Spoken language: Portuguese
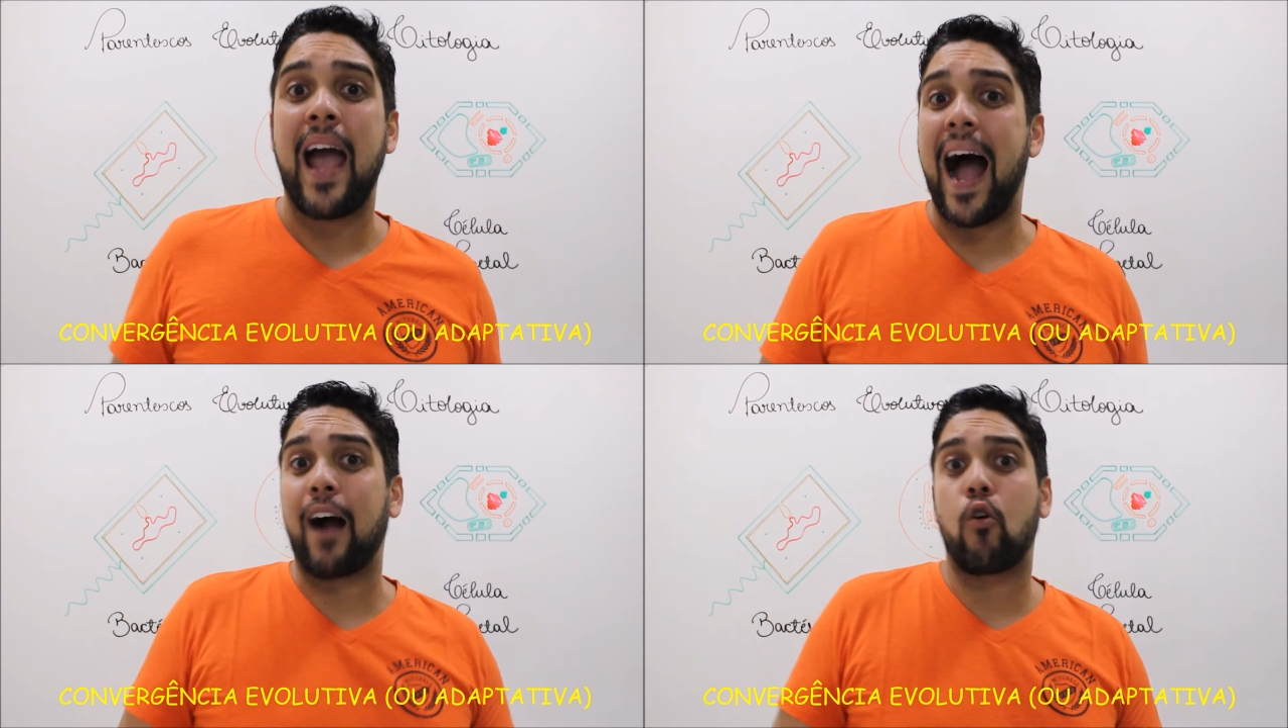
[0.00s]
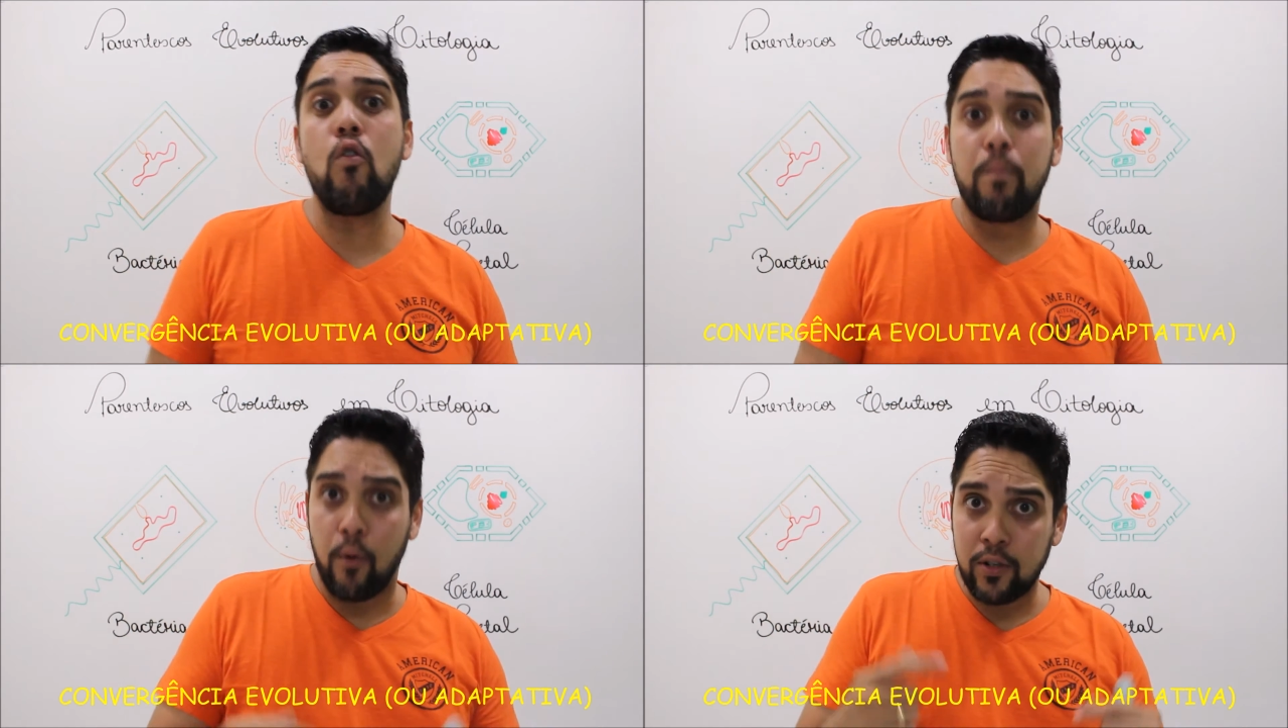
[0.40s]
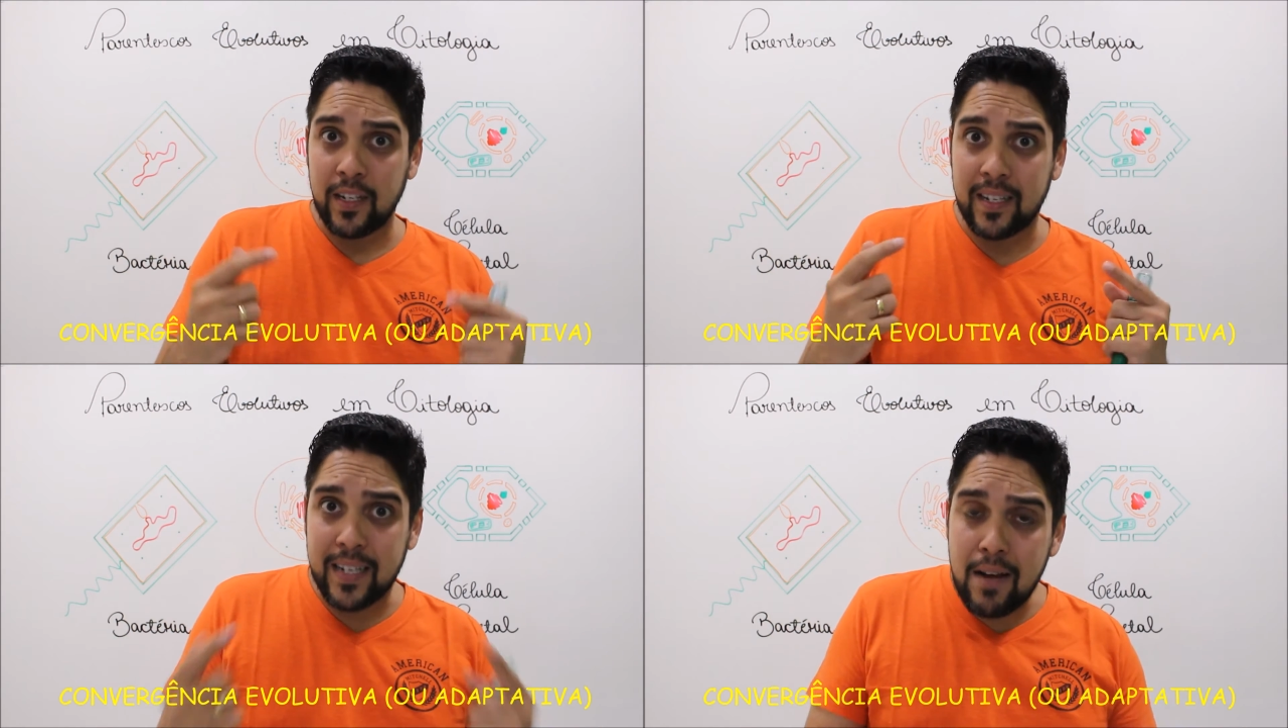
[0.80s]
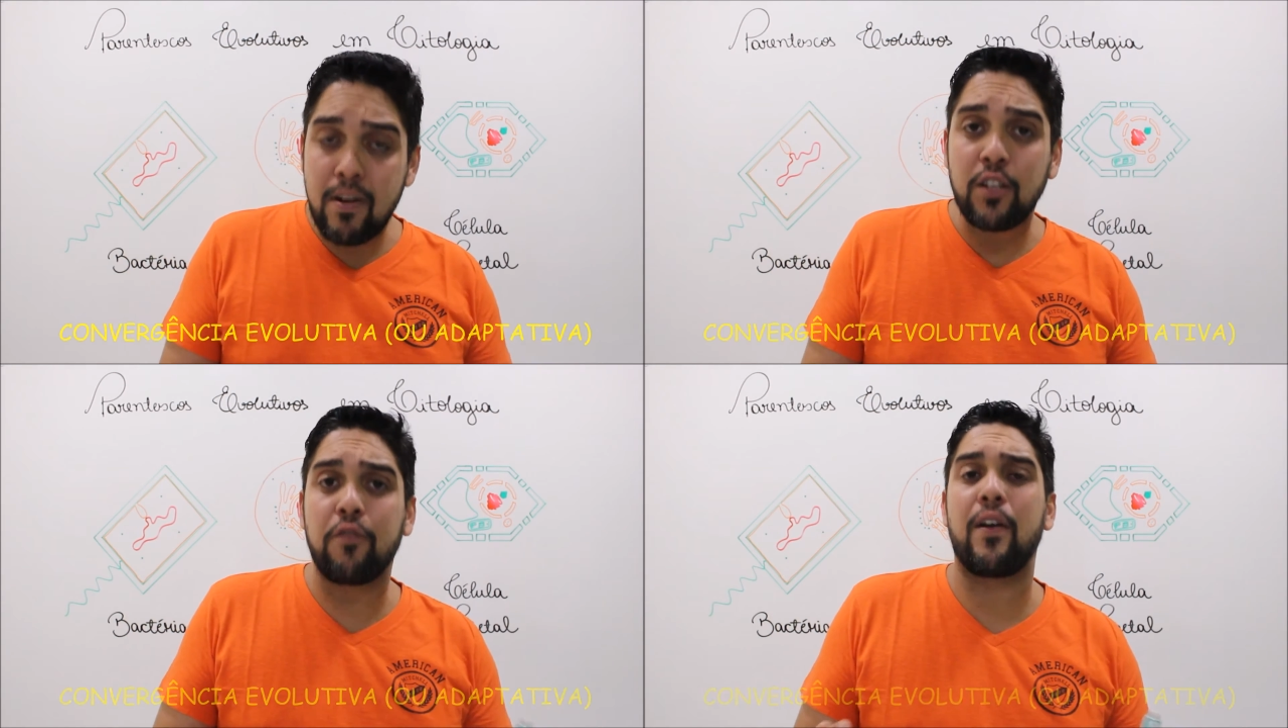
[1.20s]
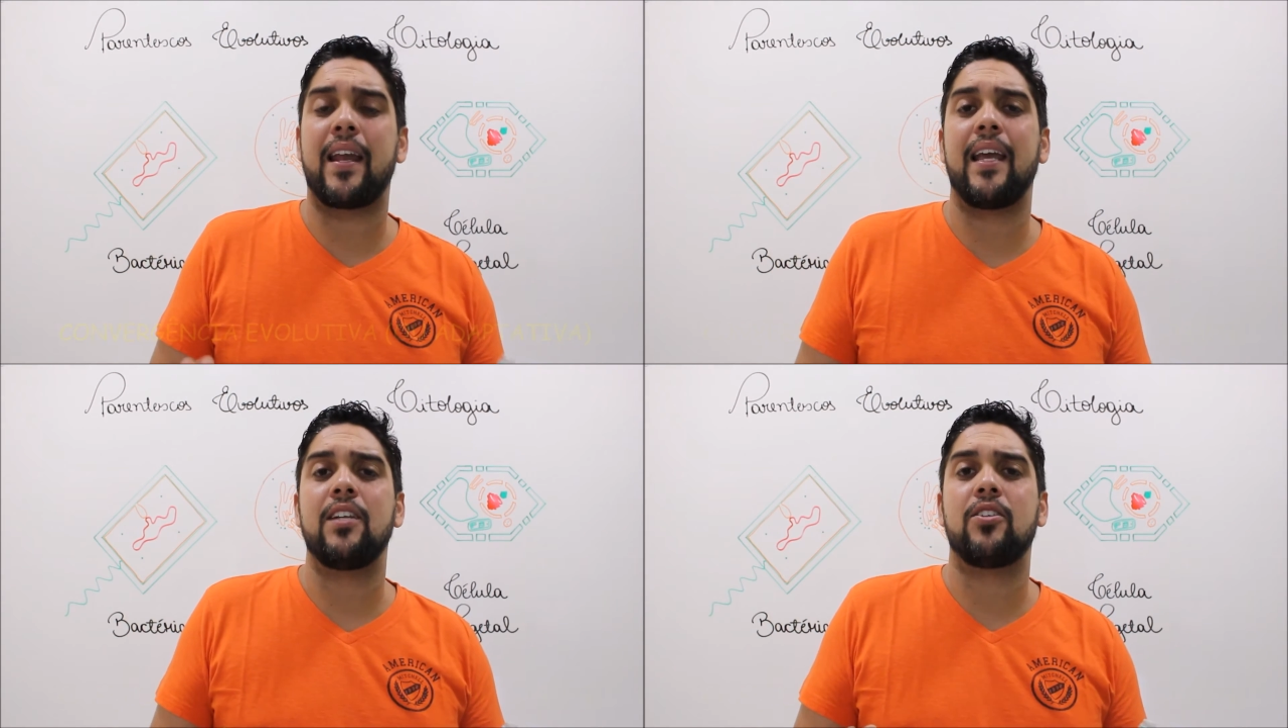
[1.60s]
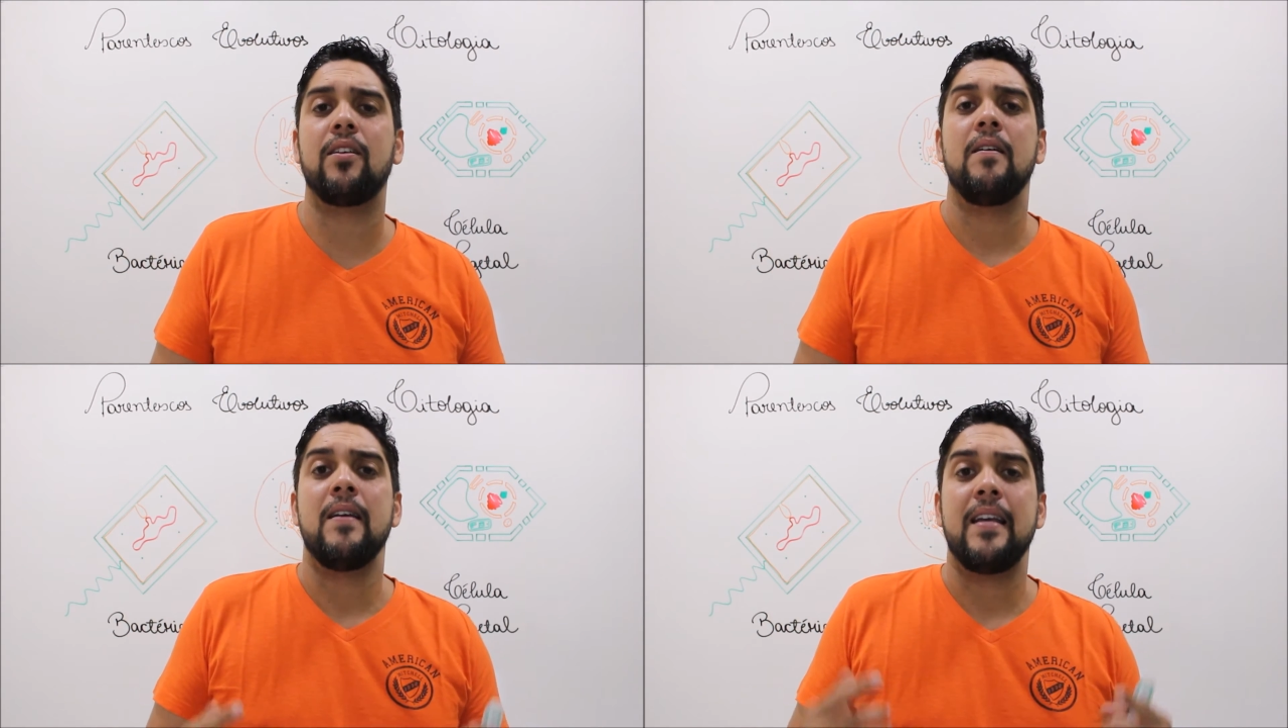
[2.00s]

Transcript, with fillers: a composição é diferente